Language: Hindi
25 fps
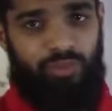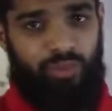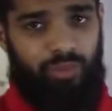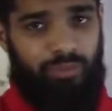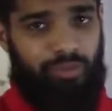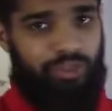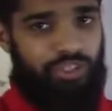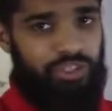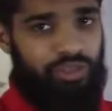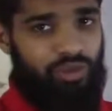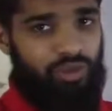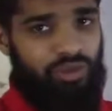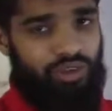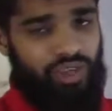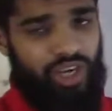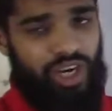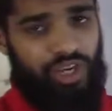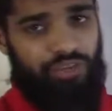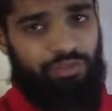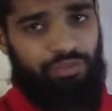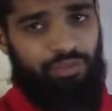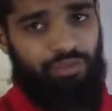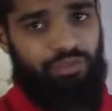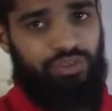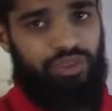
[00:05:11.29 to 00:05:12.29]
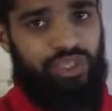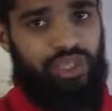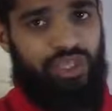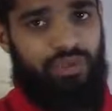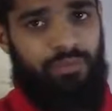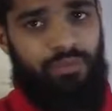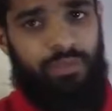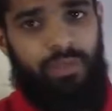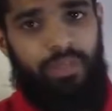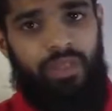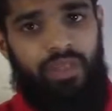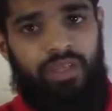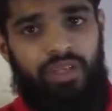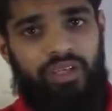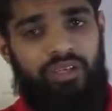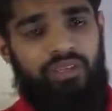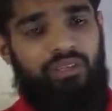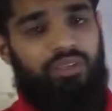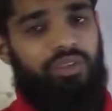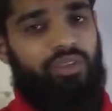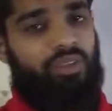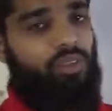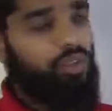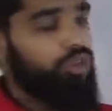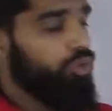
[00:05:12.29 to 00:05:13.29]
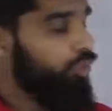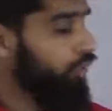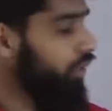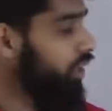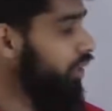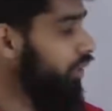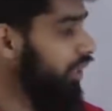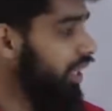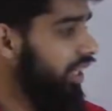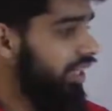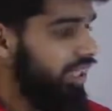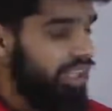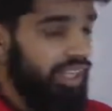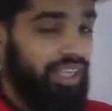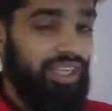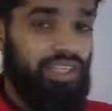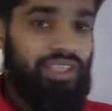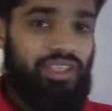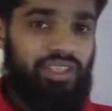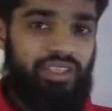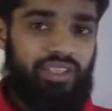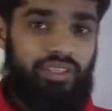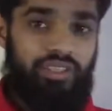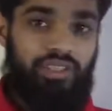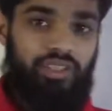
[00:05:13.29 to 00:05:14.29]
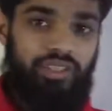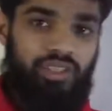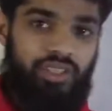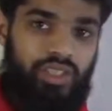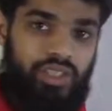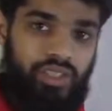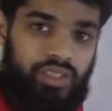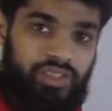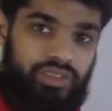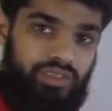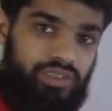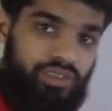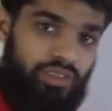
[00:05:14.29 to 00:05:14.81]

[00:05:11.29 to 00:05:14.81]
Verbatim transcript: अपने जो एंड्रॉयड फ़ोन हैं उसमें ये होता है कि